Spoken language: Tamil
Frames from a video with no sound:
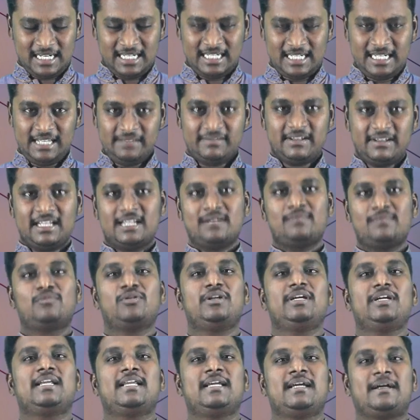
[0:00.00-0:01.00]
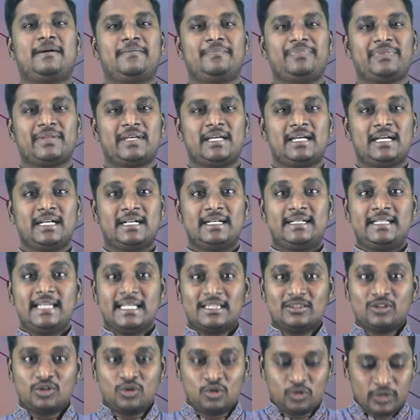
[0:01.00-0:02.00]
கட்டி வைக்க முடியலையா
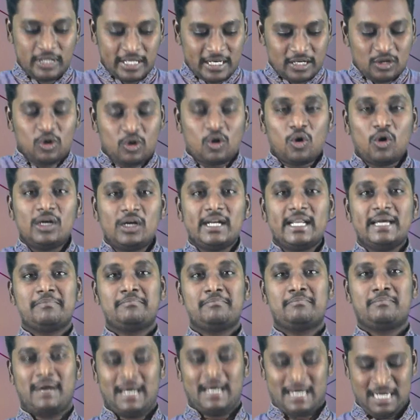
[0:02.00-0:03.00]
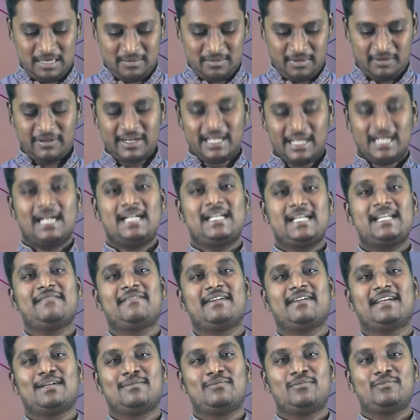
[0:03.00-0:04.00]
டெத் குடின் ஹோல்டு மரணம் அவரை கட்டி
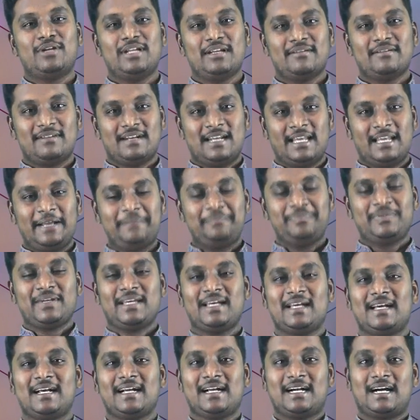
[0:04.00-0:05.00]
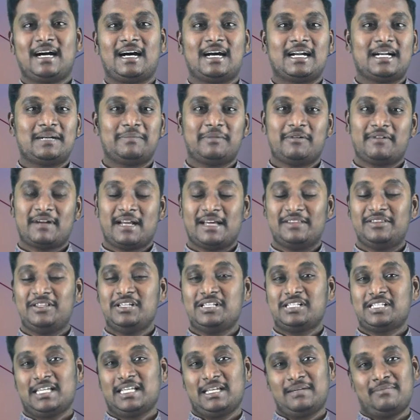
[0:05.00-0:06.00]
வைக்க முடியவில்லை காரணம் அவர்
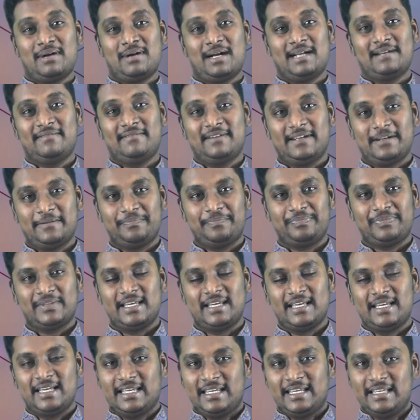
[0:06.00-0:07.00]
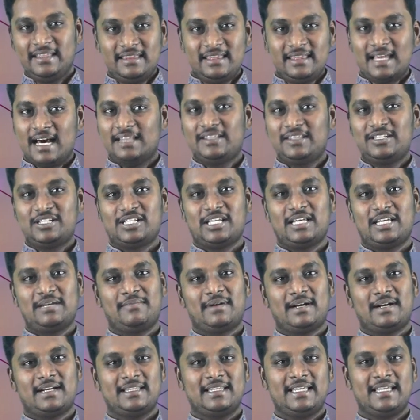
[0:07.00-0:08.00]
அதிசயமானவர் இந்த
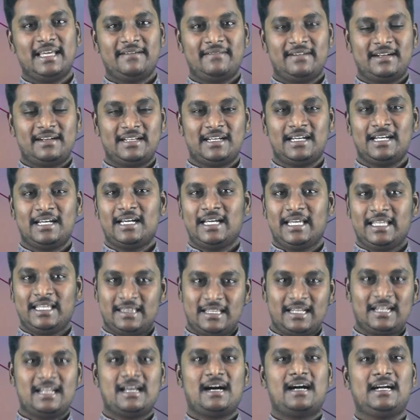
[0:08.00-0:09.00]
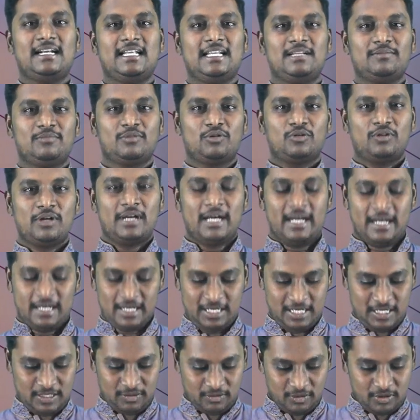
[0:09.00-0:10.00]
அதிசயமான தேவன் இந்த நாளிலும் கூட
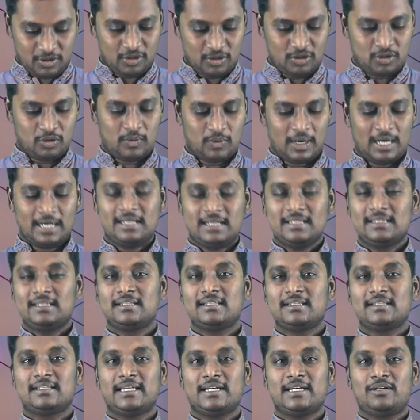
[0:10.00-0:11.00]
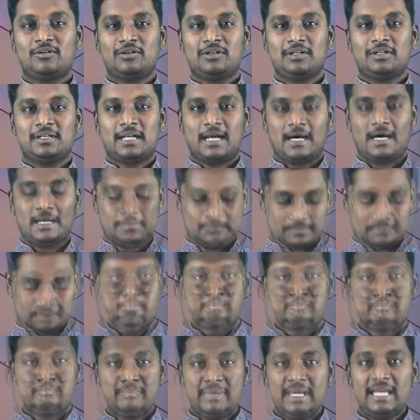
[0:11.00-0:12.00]
உங்களுக்கு ஒரு வாக்கு கொடுக்கிறார்
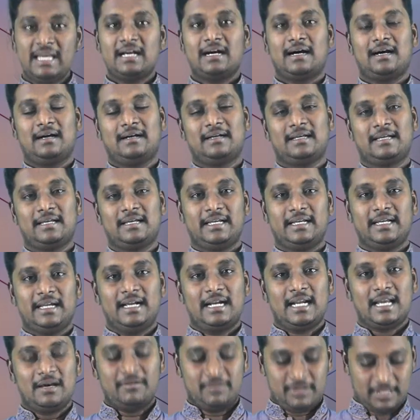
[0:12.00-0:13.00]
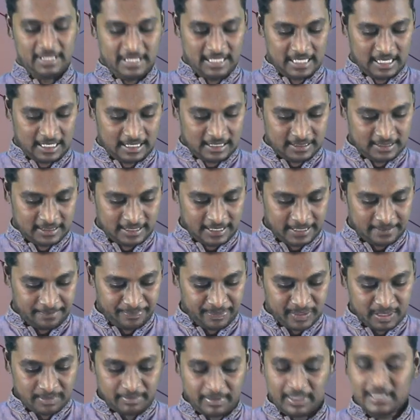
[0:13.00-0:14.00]
மீகா ஏழாவது அதிகாரத்தின்
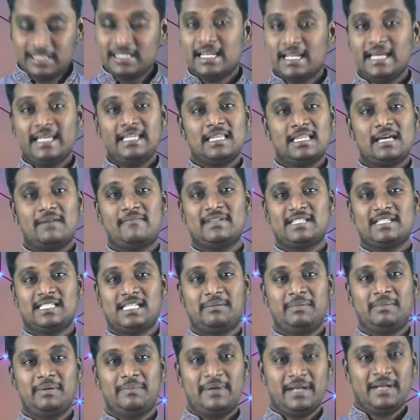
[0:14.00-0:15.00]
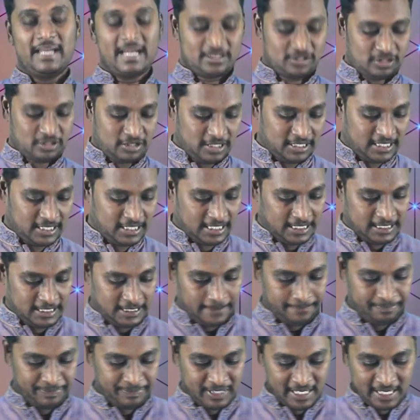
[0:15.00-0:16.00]
பதினைந்தாம் வசனம் இப்படியாய் சொல்லுகிறது
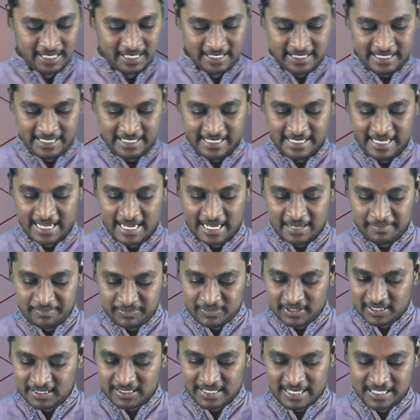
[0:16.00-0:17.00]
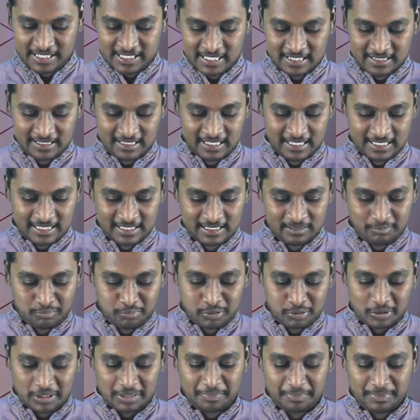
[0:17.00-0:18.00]
நீ எகிப்து தேசத்திலிருந்து
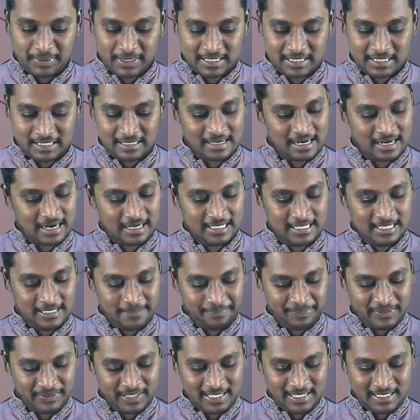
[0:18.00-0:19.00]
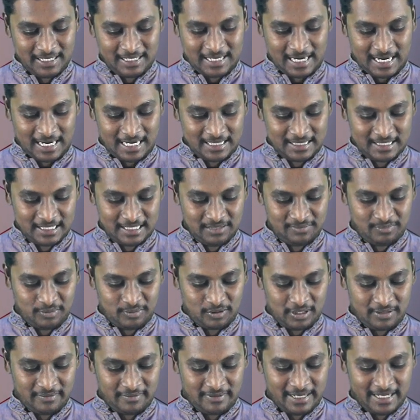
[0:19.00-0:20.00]
புறப்பட்ட நாளில் நடந்தது
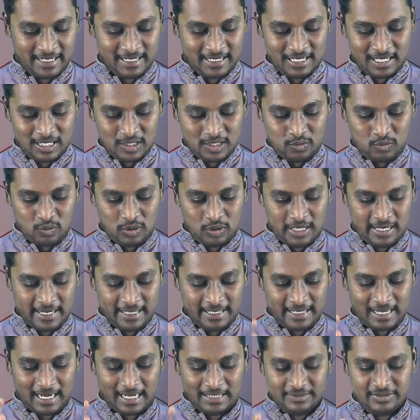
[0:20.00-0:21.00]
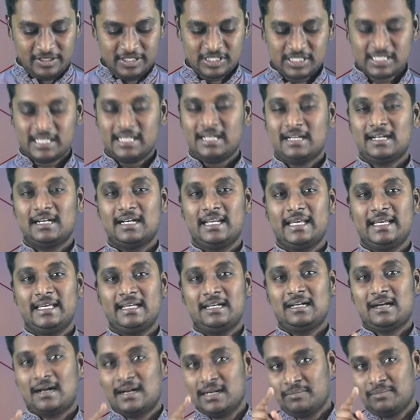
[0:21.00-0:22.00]
போலவே உன்னை அதிசயங்களை
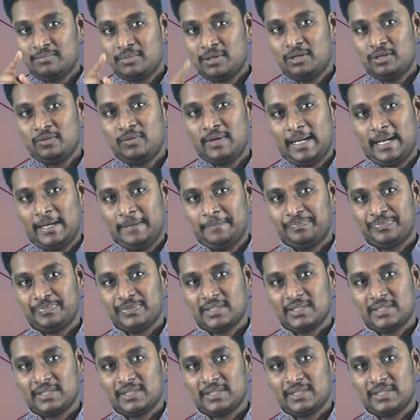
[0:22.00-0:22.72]
காண பண்ணுவேன்